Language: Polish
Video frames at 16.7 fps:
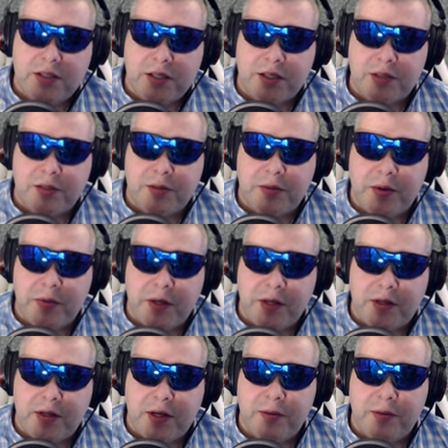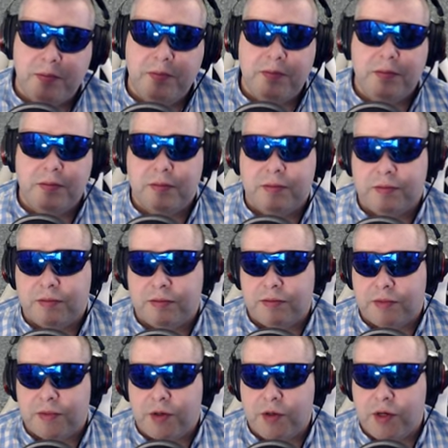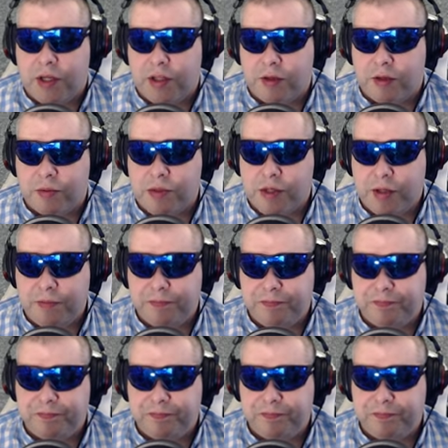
z tego co pamiętam, mm, o ile dobrze.